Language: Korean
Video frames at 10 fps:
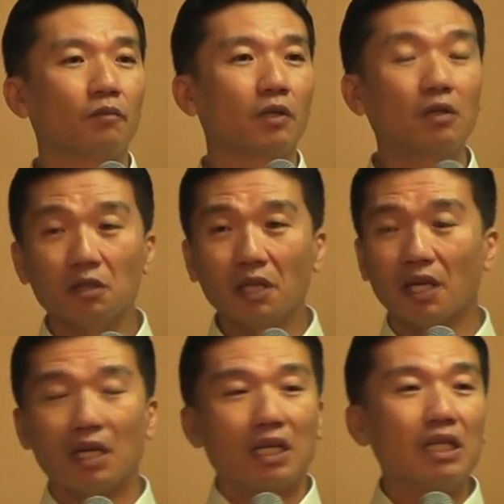
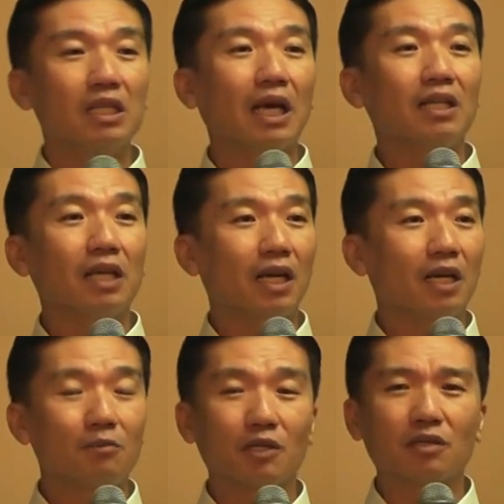그런데 인간을
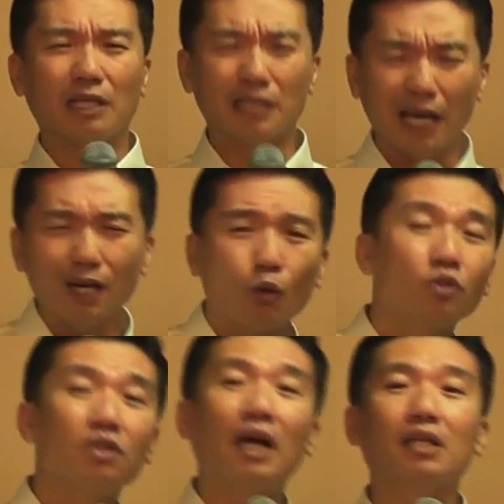하나님께서 가장
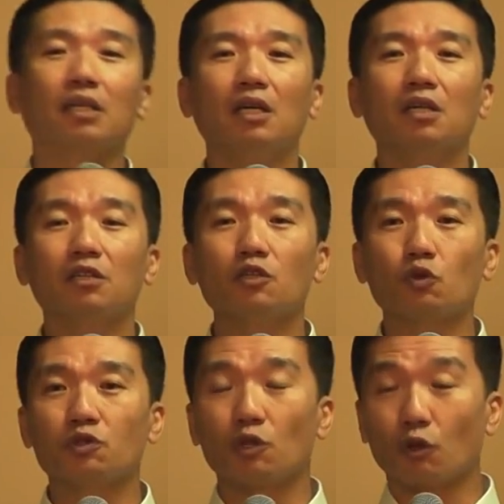고등한 그런
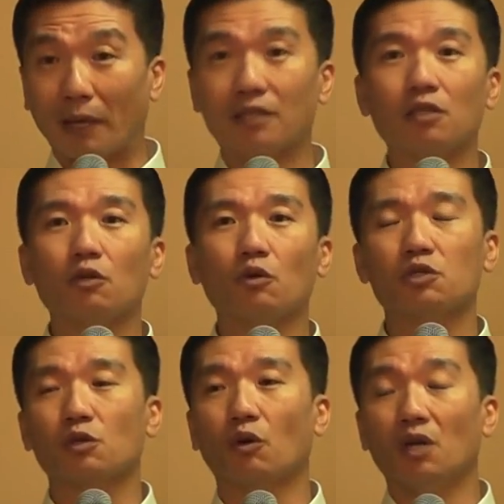존재로 만들어
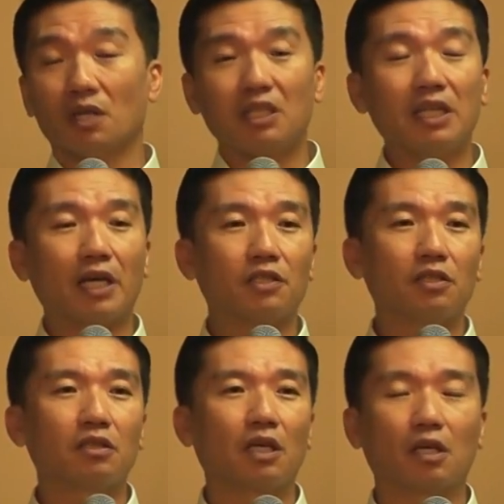놓으시고
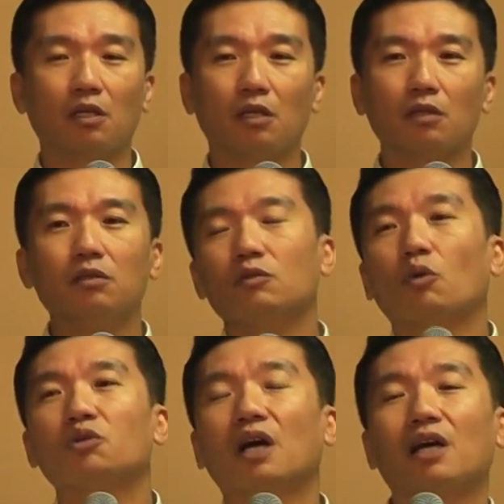기대하셨는데 그
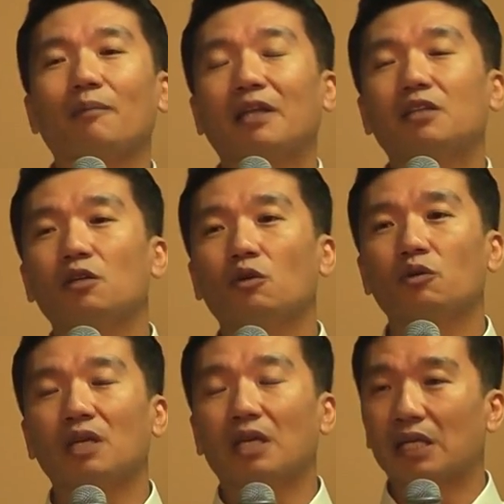고등하게 만들어
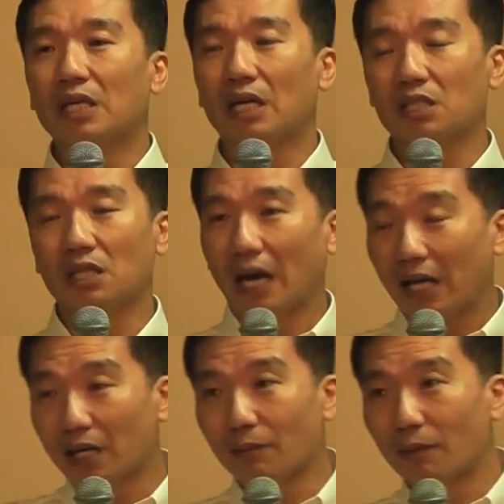놓은 인간이
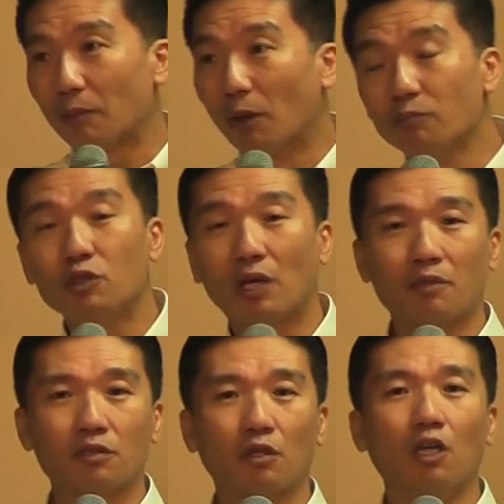하나님 앞에
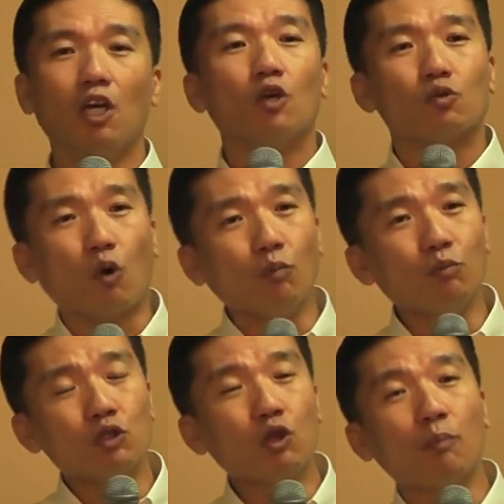범죄하면서
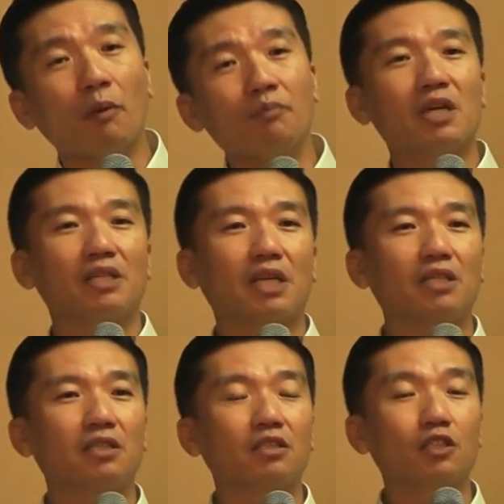동물도 범죄하지
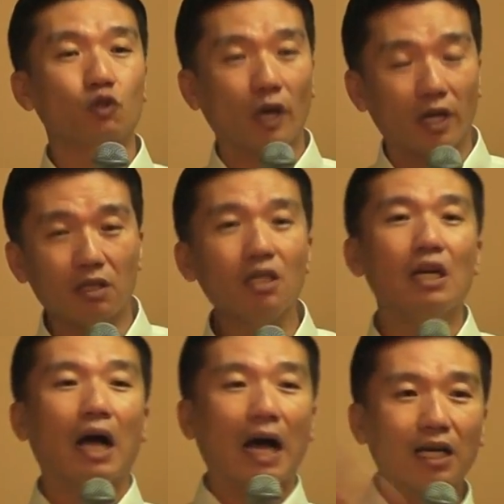않는 그 죄를
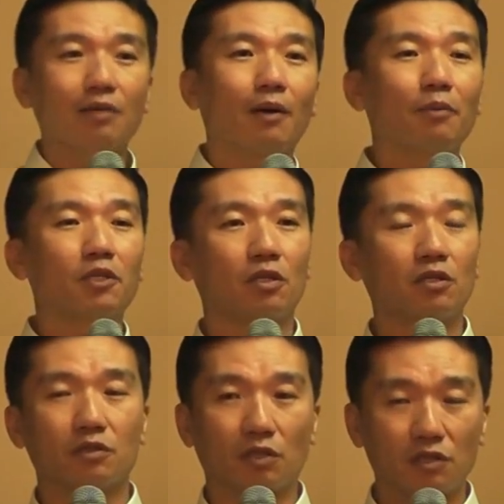하나님 앞에
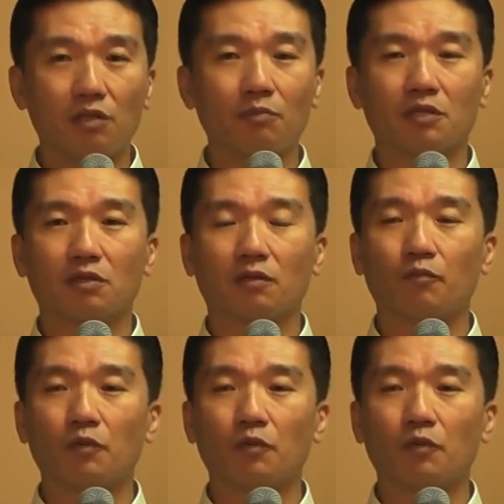저지르면서